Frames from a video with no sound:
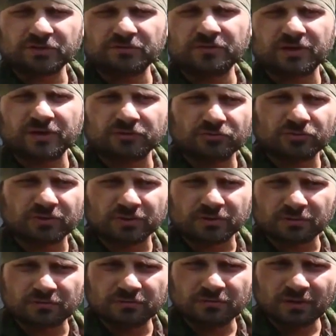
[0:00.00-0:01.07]
Это человек,
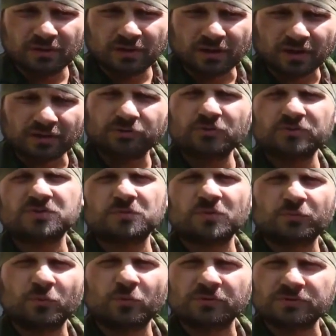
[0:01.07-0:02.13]
который
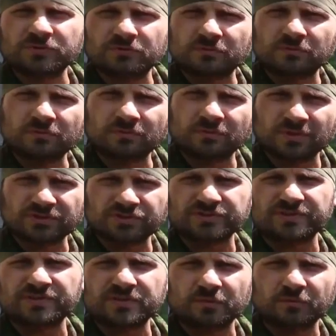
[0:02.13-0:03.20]
отдает себя полностью
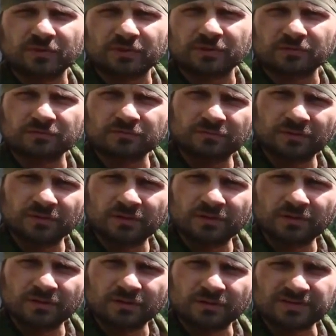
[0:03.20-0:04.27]
на жизнь Сомали
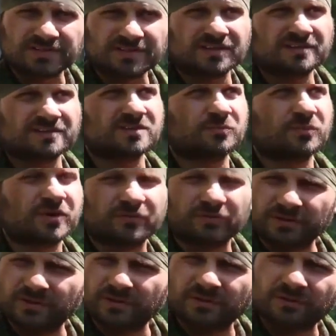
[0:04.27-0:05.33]
и стоит за
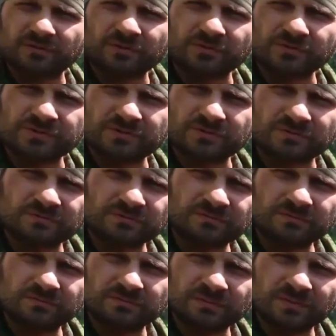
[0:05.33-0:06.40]
правое дело Новороссии.
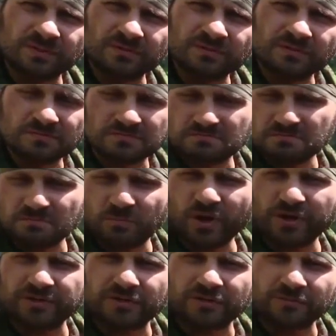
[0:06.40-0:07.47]

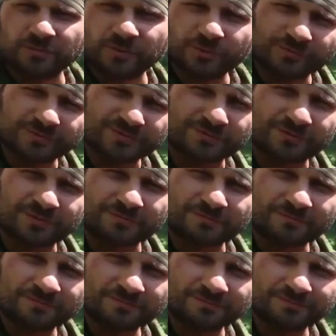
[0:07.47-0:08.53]
Батя, мы его
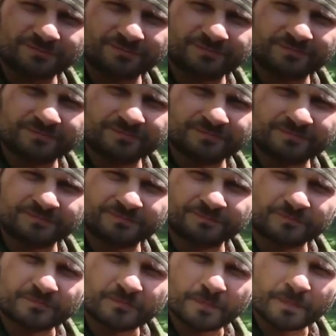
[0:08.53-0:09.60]
называем. А
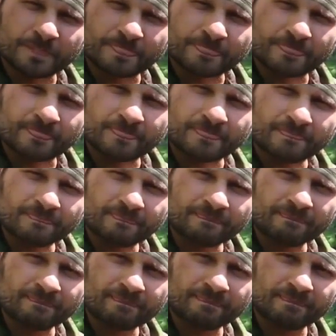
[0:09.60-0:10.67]
можно объяснить себя как
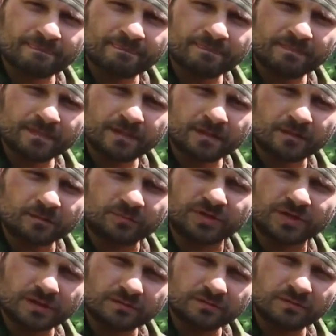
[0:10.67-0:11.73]
человек?
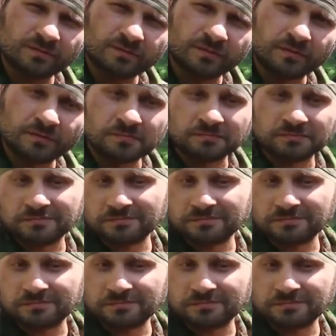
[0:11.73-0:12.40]
Меня? Да.